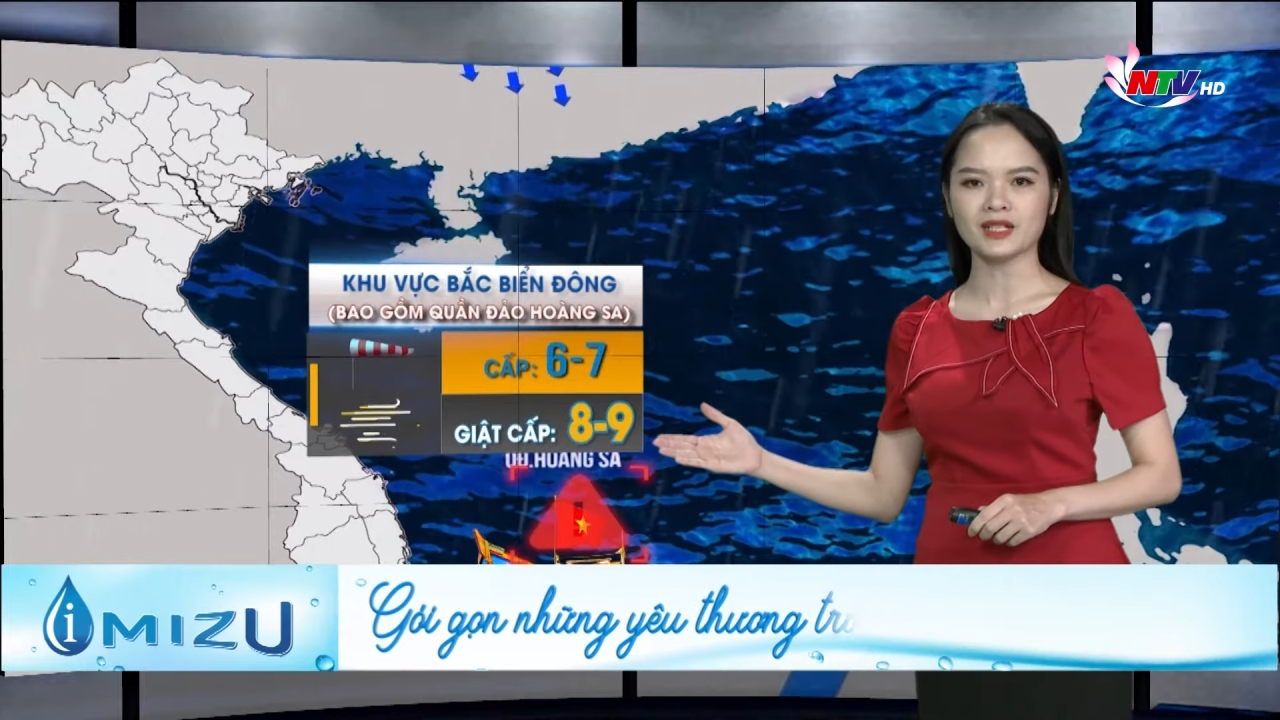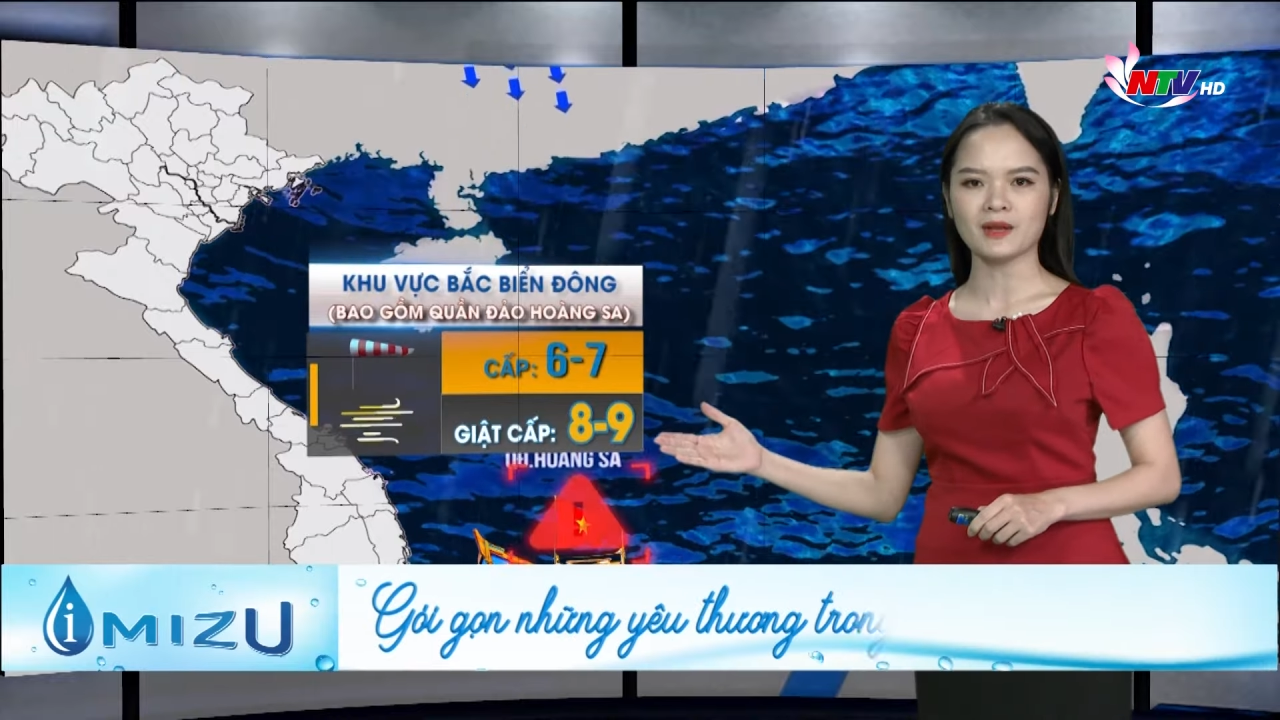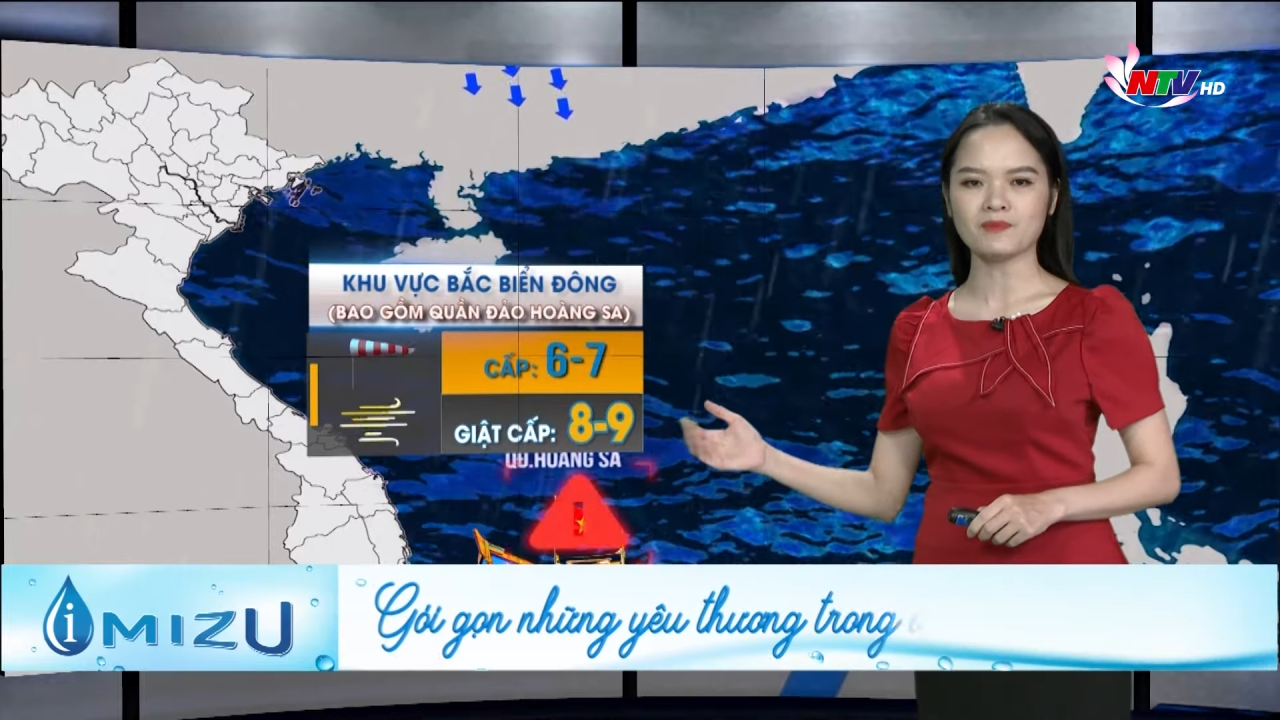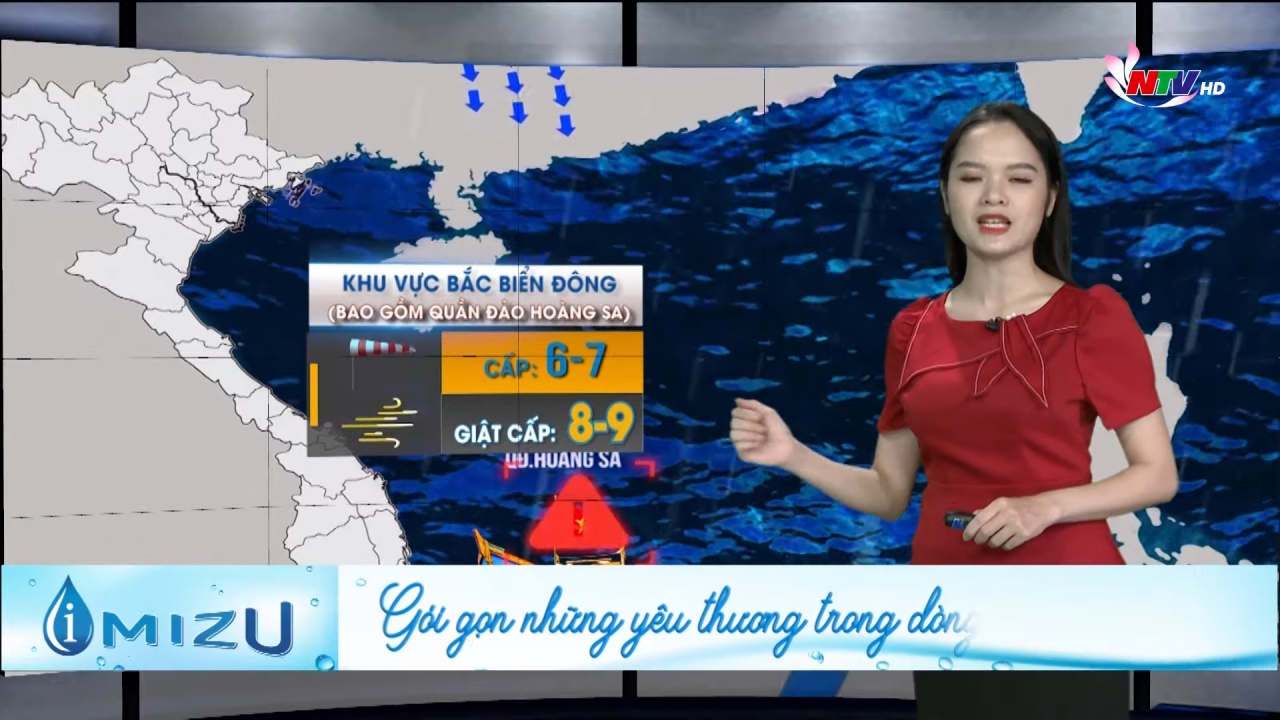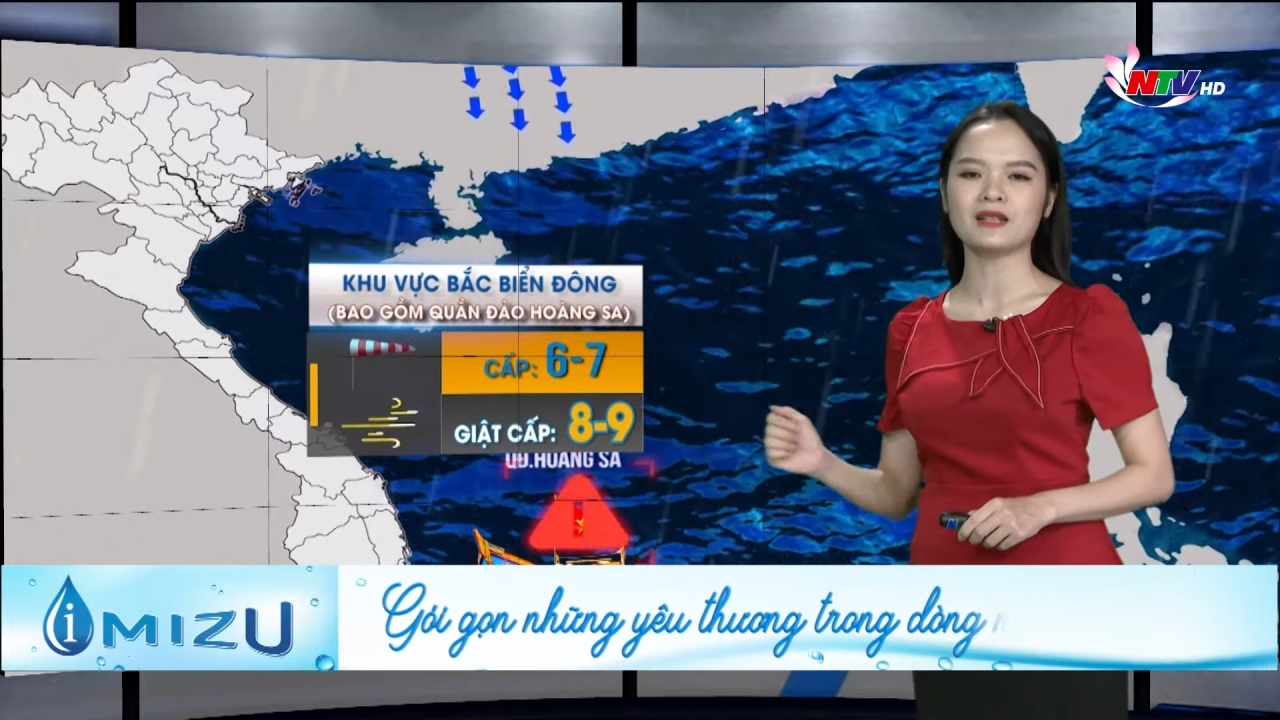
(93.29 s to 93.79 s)

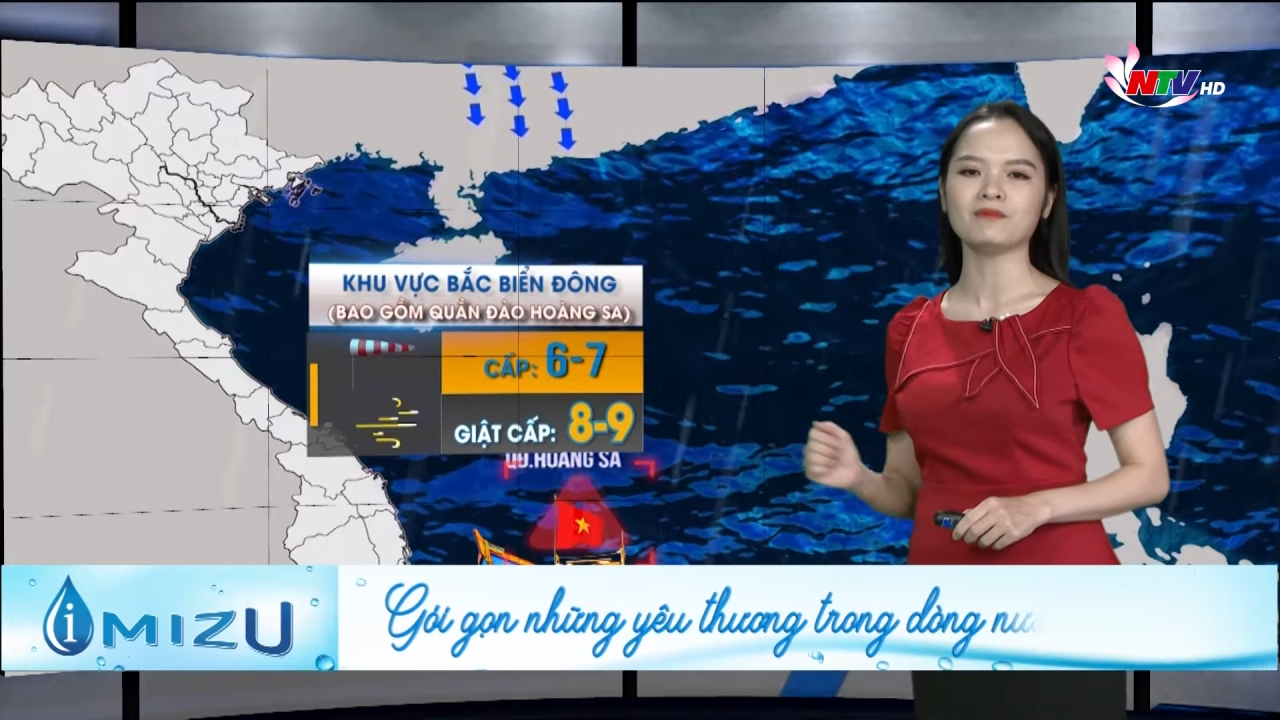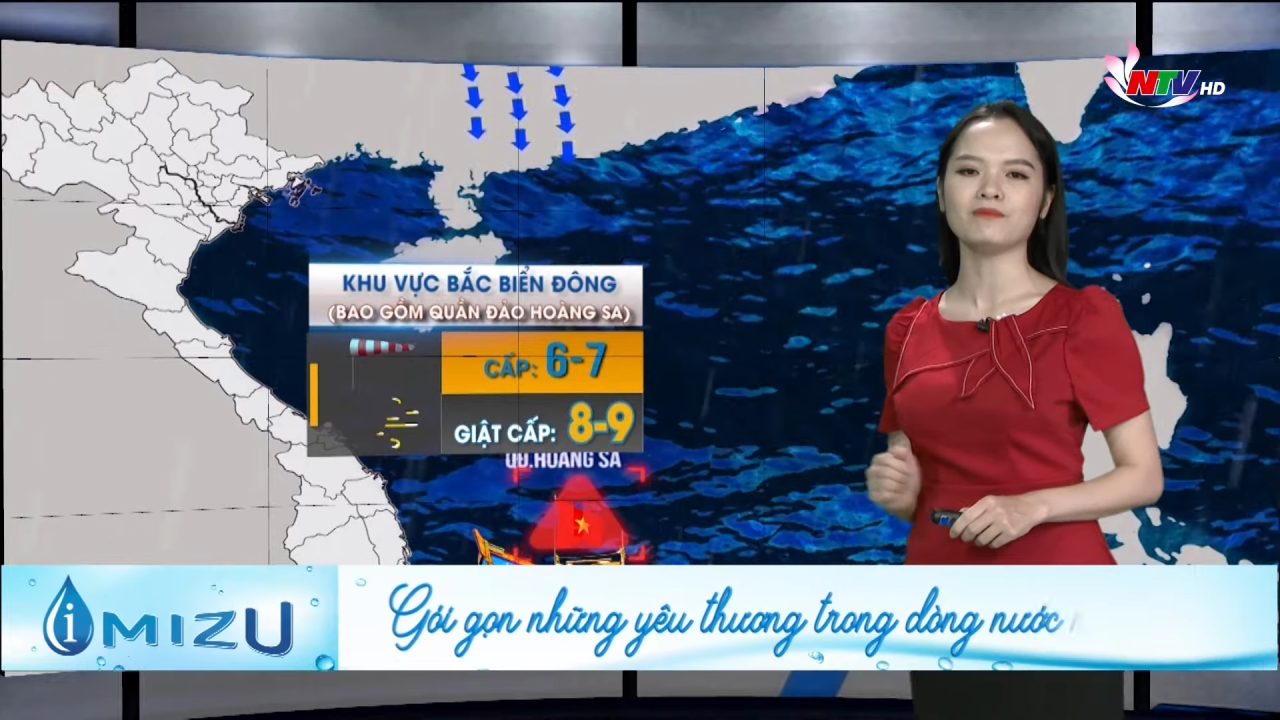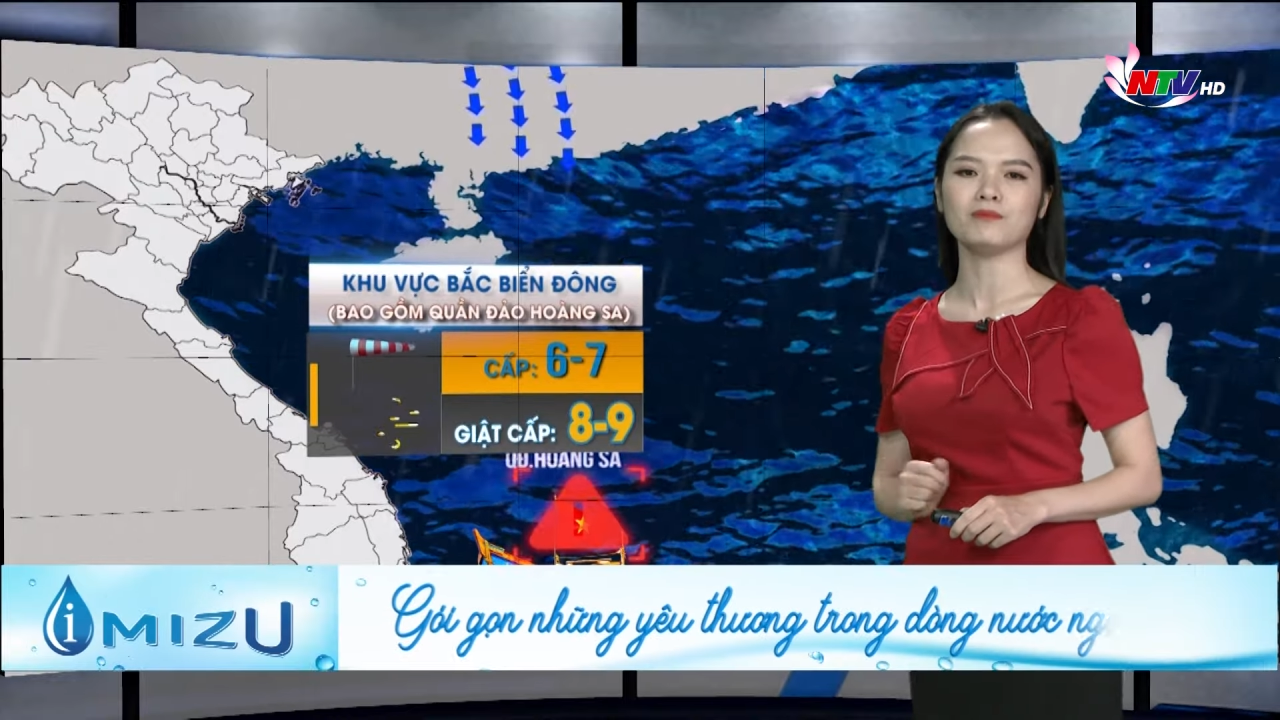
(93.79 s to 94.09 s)
cấp 9,